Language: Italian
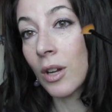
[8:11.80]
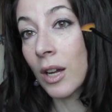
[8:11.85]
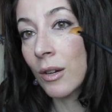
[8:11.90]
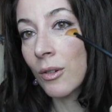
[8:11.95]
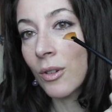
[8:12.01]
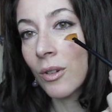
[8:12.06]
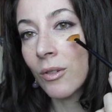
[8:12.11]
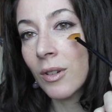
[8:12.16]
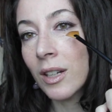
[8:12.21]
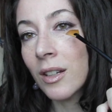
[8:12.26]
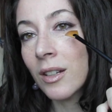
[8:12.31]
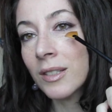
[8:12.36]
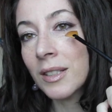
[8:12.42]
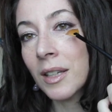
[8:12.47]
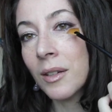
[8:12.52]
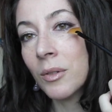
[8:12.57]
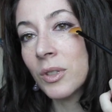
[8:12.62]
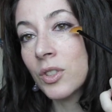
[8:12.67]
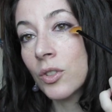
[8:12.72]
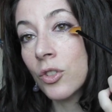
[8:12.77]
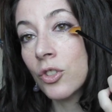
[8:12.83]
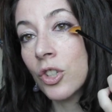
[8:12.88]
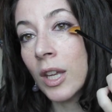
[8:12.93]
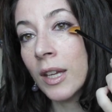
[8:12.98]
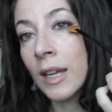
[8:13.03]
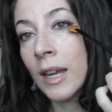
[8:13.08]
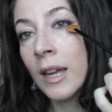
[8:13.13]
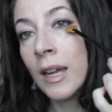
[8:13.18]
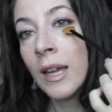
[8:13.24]
euro qualcosa di questo
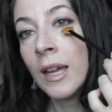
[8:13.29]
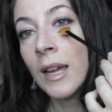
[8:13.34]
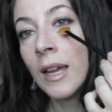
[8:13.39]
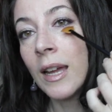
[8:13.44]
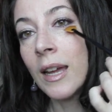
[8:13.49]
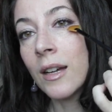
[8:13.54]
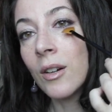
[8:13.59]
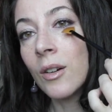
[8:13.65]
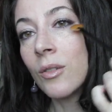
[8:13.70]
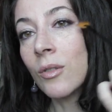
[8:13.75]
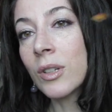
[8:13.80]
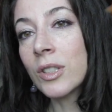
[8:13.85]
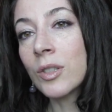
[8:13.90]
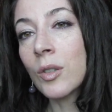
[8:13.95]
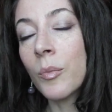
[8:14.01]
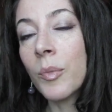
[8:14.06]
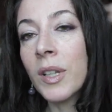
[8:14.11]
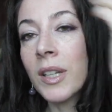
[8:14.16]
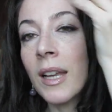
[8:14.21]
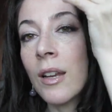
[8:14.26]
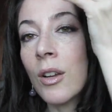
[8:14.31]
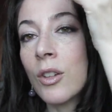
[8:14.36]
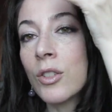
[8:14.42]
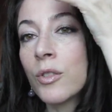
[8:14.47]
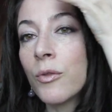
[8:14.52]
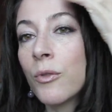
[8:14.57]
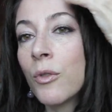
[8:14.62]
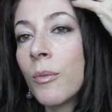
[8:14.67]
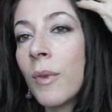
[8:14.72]
genere e con questo pennello ho
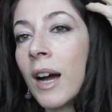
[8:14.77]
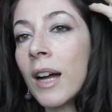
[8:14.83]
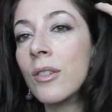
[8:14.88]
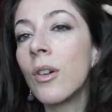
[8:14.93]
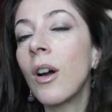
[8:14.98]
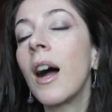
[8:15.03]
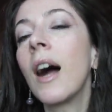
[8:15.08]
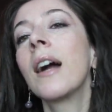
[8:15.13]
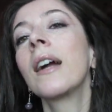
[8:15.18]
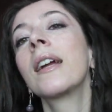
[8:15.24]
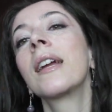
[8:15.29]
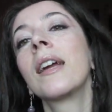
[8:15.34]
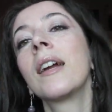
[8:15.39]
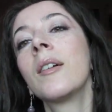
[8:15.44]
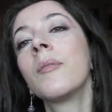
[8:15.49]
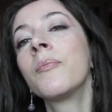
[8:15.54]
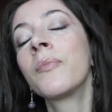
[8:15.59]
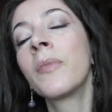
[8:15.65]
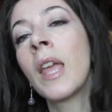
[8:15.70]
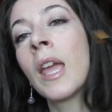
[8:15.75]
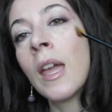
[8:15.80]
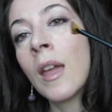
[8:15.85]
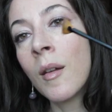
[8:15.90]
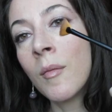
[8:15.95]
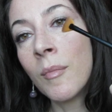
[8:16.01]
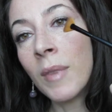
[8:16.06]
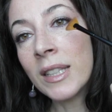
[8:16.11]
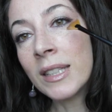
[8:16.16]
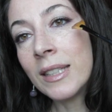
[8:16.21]
sfumato anche
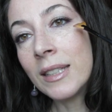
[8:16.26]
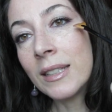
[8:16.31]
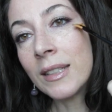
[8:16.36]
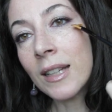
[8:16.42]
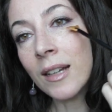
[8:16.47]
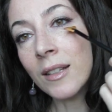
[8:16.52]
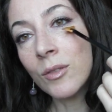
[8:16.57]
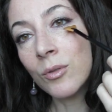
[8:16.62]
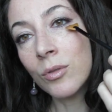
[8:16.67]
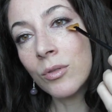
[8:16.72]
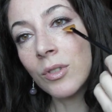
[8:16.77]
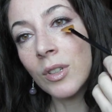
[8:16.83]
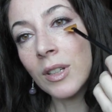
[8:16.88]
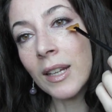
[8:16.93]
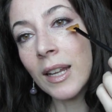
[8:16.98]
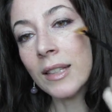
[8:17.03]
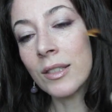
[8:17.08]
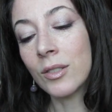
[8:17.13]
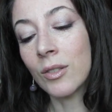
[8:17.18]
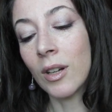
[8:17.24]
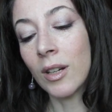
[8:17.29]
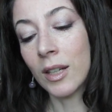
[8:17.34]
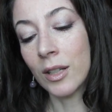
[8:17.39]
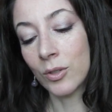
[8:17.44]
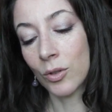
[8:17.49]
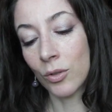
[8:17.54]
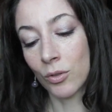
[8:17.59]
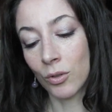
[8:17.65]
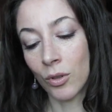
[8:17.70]
matita e tutto il resto
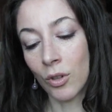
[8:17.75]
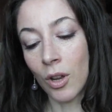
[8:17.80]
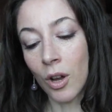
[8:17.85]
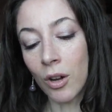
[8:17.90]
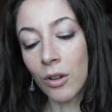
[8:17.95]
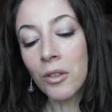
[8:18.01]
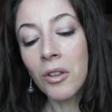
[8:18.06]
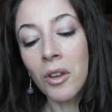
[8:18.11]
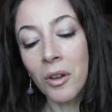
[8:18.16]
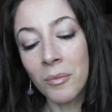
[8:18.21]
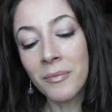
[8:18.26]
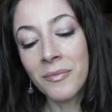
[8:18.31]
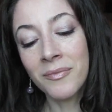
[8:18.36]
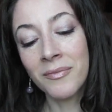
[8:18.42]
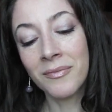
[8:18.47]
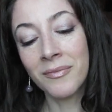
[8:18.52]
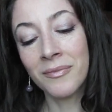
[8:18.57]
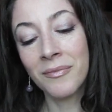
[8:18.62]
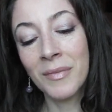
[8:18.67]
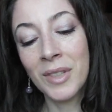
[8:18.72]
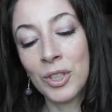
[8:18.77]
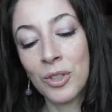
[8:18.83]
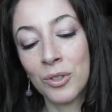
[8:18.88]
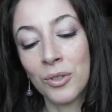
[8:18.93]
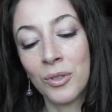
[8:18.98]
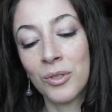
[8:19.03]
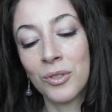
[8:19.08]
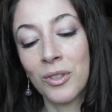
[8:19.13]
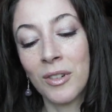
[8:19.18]
anche sotto l'occhio mm, mi
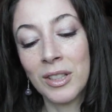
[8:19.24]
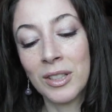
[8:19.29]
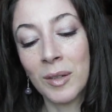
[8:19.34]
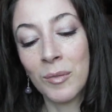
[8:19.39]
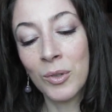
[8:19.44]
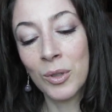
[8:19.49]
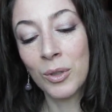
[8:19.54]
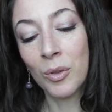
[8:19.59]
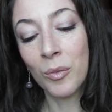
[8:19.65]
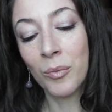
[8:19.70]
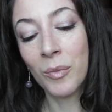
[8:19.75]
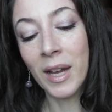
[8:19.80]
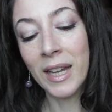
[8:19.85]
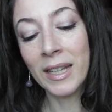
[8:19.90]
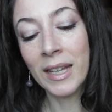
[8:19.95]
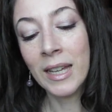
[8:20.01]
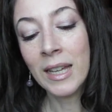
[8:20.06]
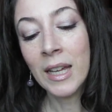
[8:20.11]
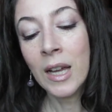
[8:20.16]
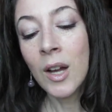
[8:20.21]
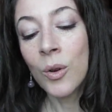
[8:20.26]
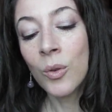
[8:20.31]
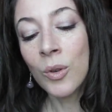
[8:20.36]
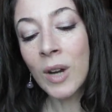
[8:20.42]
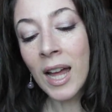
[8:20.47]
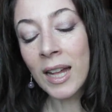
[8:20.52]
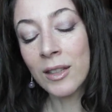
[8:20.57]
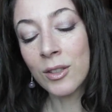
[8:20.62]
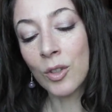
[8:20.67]
ci sono trovata molto bene
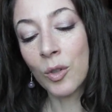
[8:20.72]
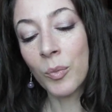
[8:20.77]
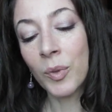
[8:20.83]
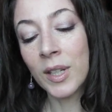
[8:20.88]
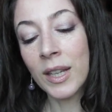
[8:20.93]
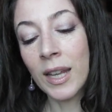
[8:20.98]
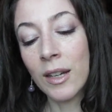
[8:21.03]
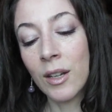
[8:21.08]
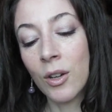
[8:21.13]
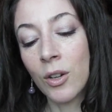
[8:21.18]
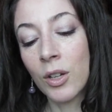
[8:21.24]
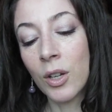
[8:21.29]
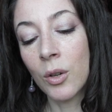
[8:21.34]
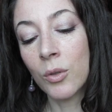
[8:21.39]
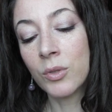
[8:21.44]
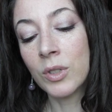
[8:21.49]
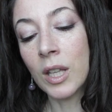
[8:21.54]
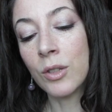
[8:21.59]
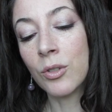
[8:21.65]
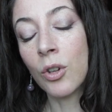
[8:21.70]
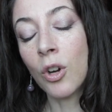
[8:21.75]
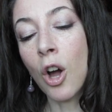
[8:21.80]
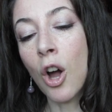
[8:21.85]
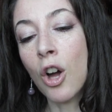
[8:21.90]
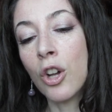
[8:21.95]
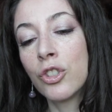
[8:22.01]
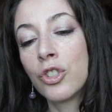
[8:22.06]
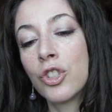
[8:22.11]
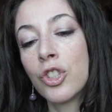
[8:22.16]
un altro pennello pennello che ho usato
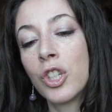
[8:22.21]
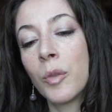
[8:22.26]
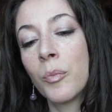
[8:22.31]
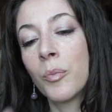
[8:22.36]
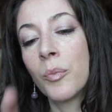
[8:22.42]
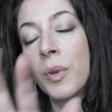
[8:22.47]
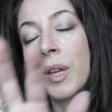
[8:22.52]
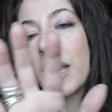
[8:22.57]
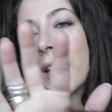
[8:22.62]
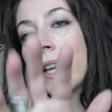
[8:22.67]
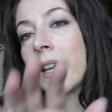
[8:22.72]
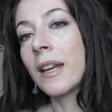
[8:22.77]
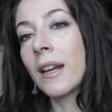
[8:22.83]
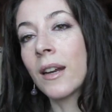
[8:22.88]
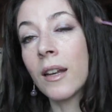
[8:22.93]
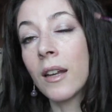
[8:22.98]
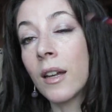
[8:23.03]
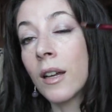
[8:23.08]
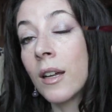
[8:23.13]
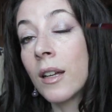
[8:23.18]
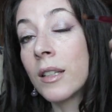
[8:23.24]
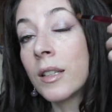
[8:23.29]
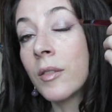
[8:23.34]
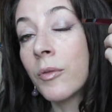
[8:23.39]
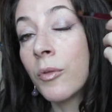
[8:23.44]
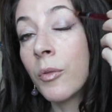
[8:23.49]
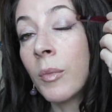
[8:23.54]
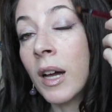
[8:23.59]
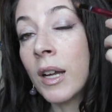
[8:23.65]
oggi per eh,
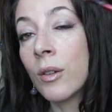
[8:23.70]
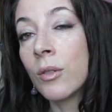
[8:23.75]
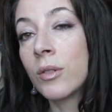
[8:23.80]
sfumare